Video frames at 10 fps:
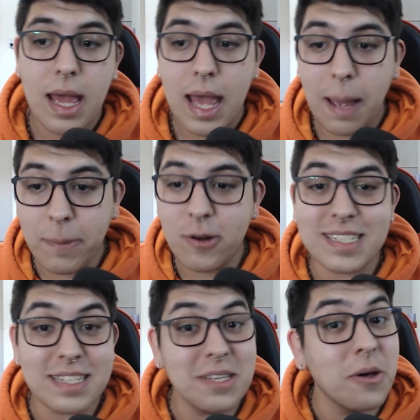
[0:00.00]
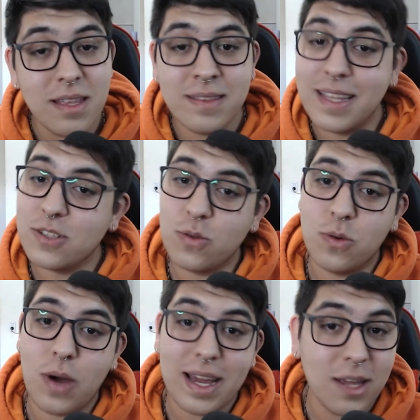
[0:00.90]
Espero sido de
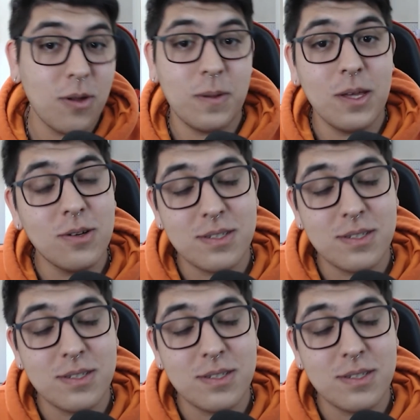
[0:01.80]
su agrado el video.